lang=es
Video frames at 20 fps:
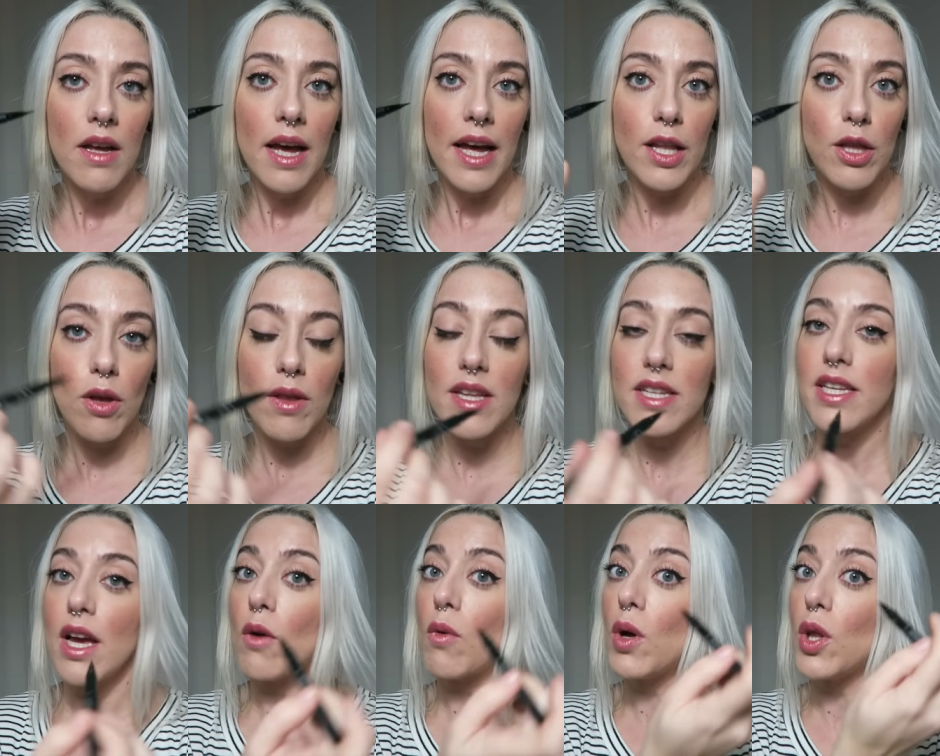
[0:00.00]

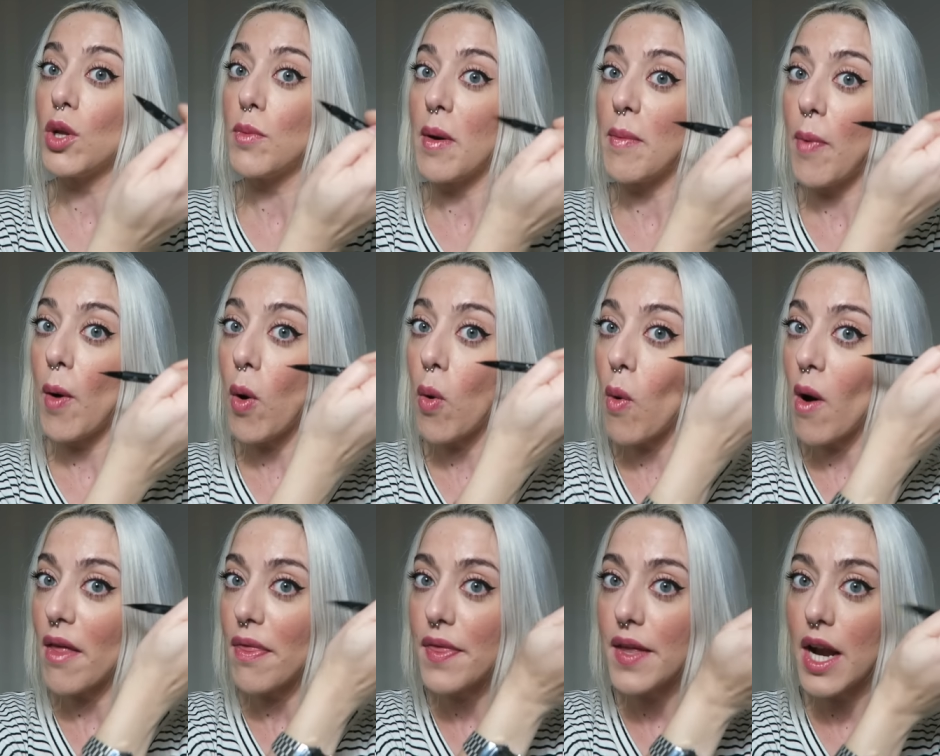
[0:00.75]
Entonces ya cuando me
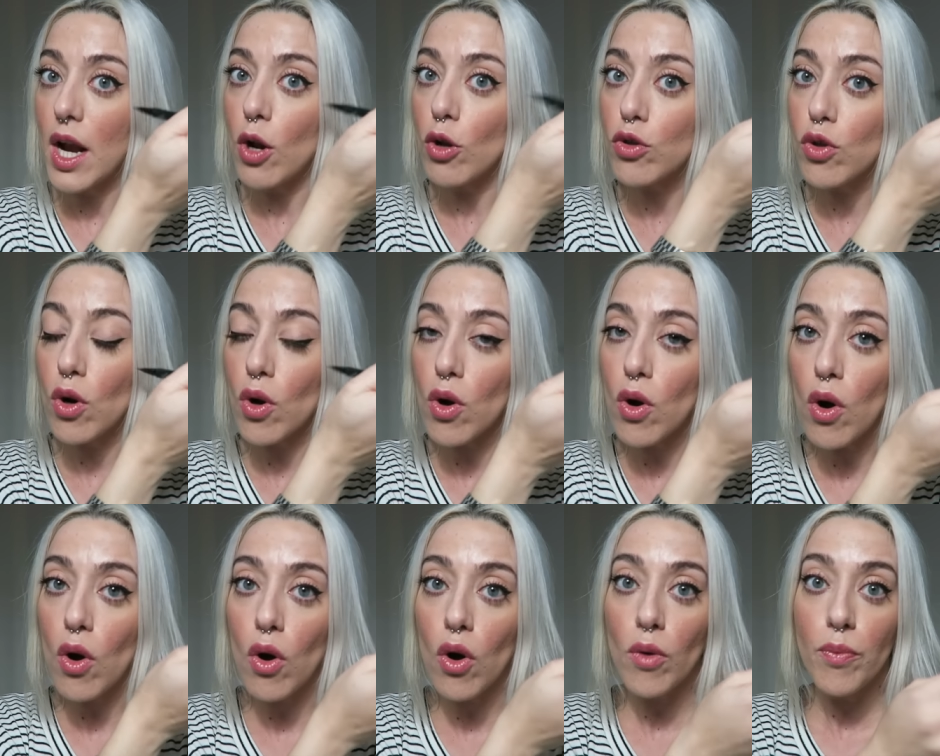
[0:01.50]
pongo a hacer el
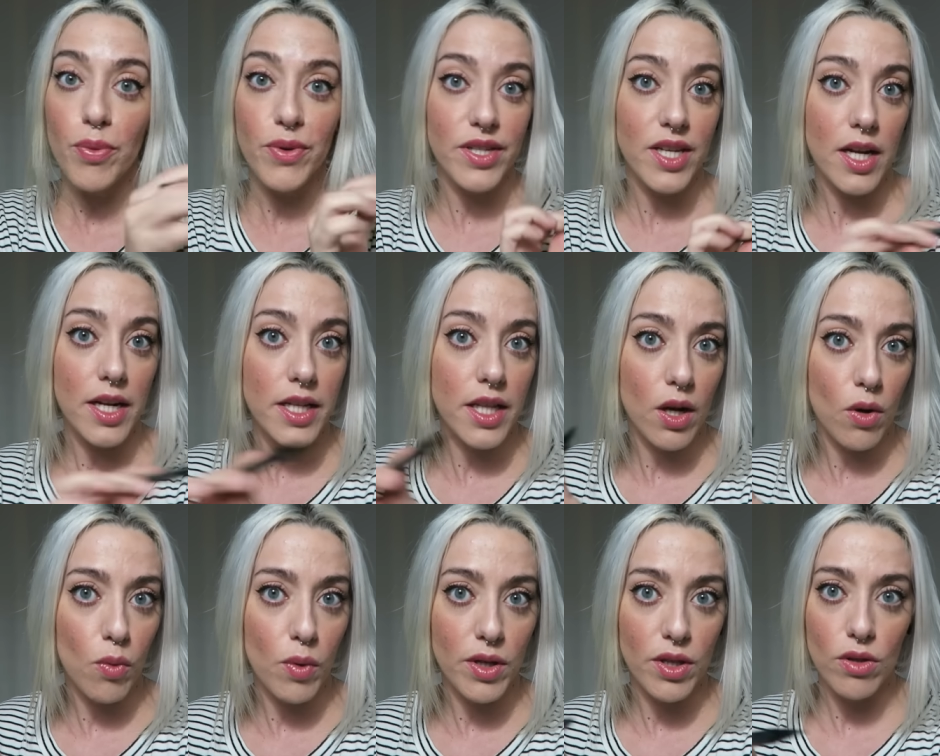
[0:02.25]
otro ojo, pues ya ni
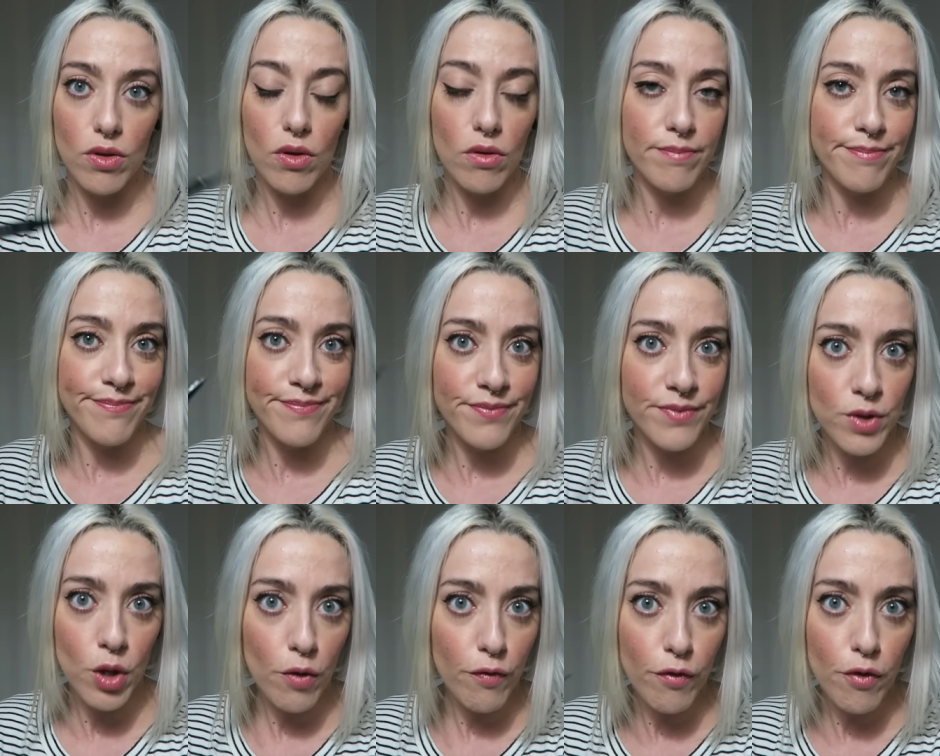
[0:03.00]
te cuento,
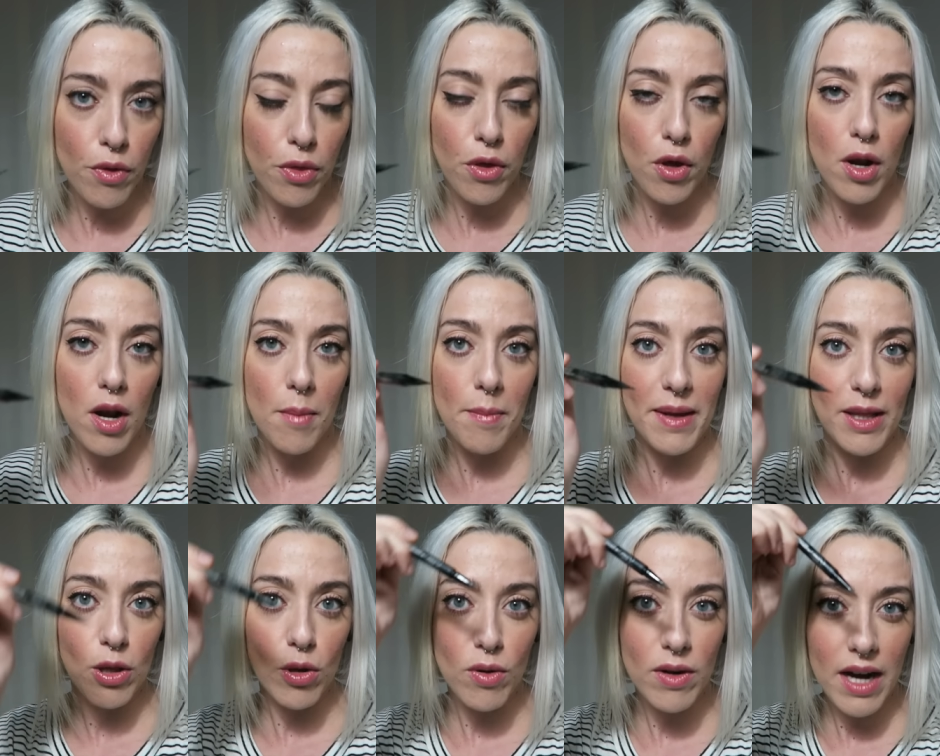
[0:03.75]
no funciona,
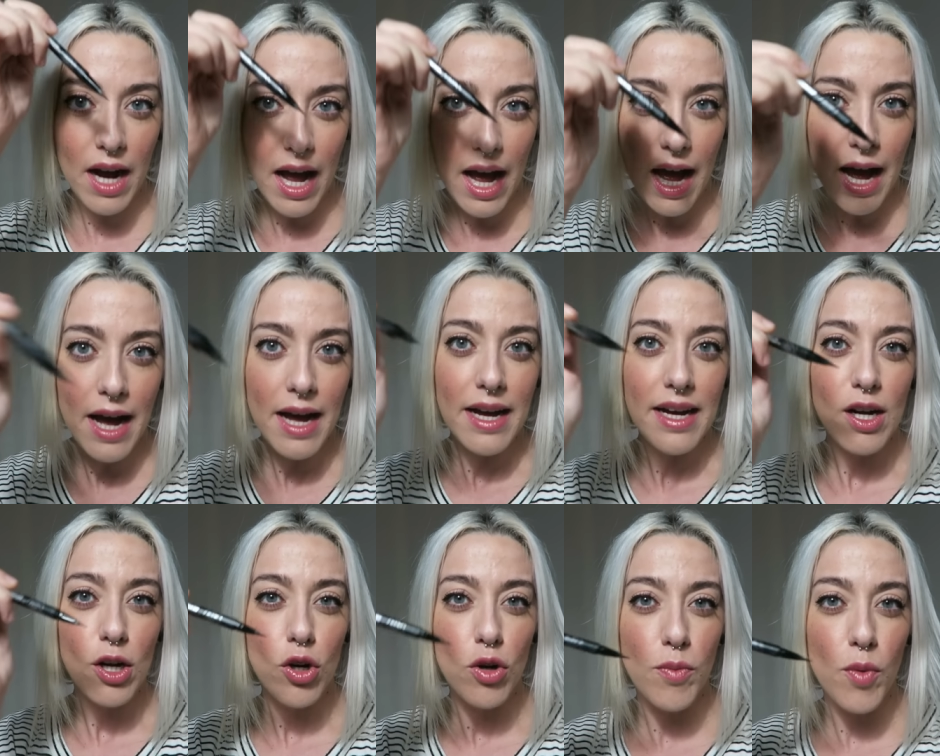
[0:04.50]
me toca
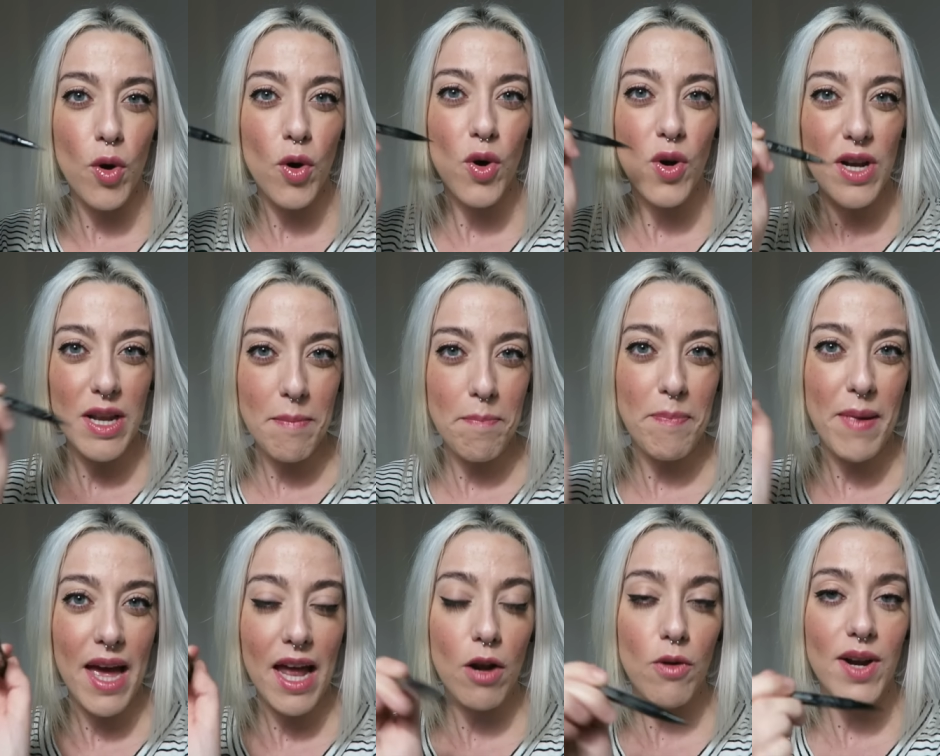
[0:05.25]
como
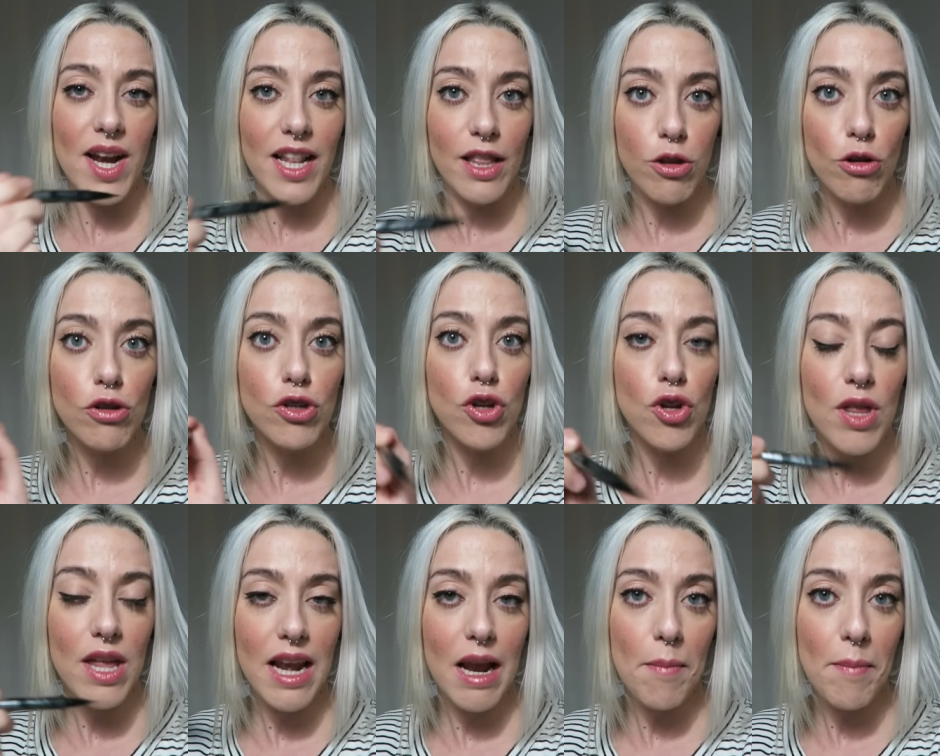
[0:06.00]
limpiarlo en el
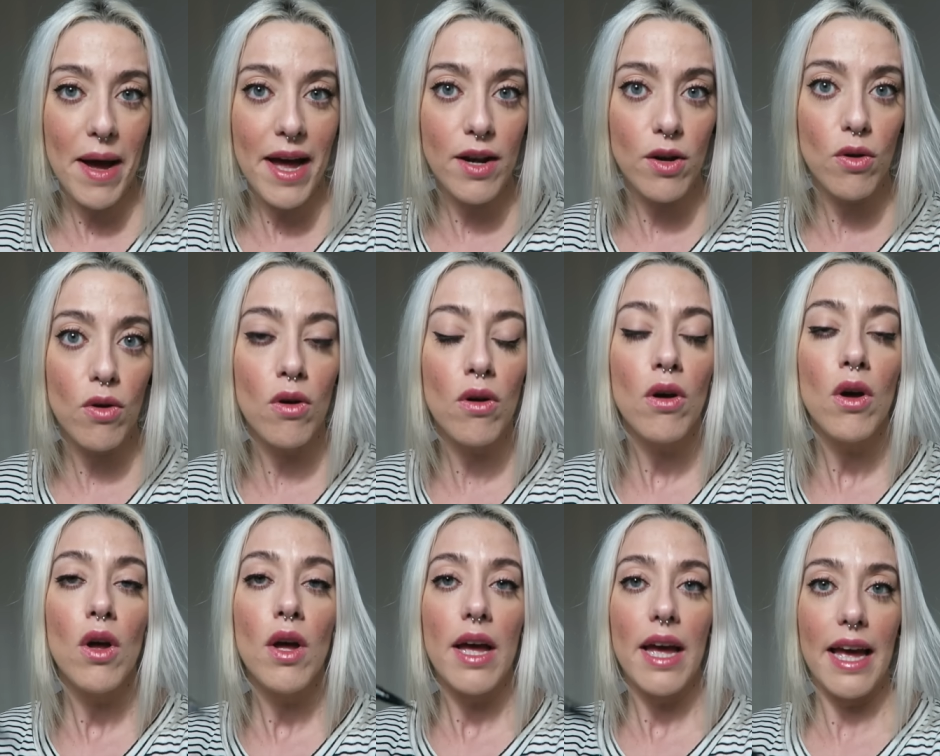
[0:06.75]
dorso de la
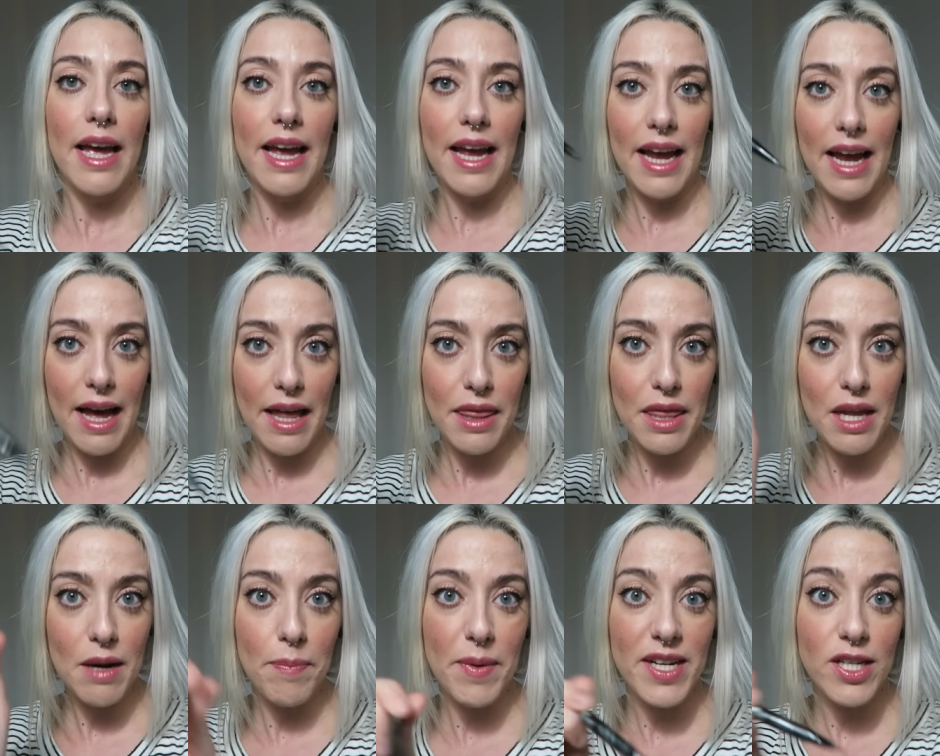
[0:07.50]
mano, eh,
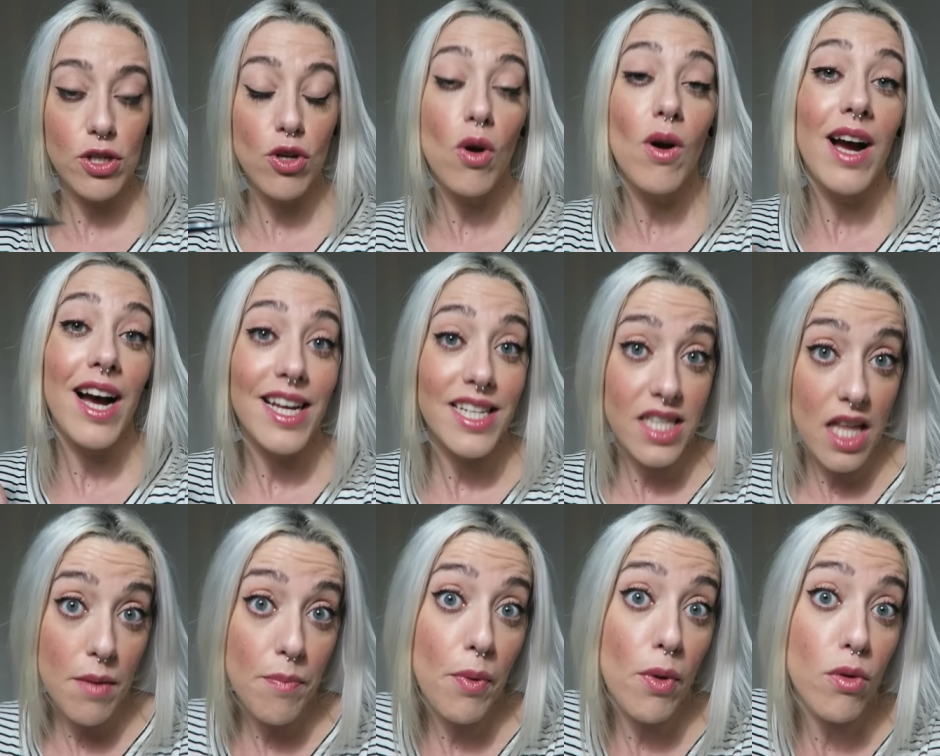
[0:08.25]
hacer presión, gastar